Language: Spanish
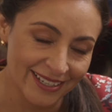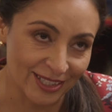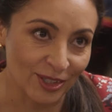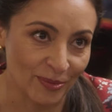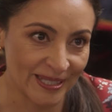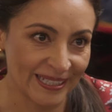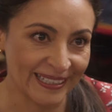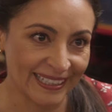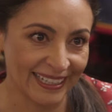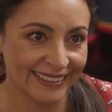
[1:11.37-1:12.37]
Ya estoy más
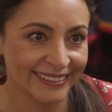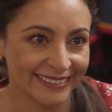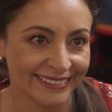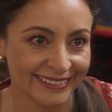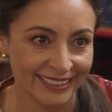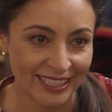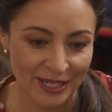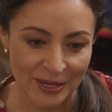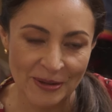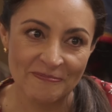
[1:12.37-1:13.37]
tranquila. Qué bueno.
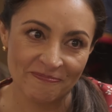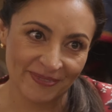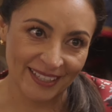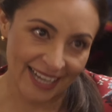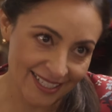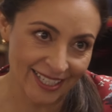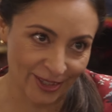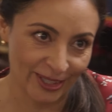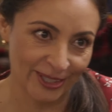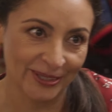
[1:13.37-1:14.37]
Gracias,
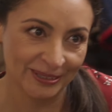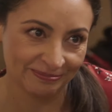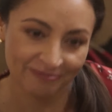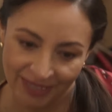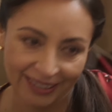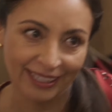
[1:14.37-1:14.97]
Rodrigo. Me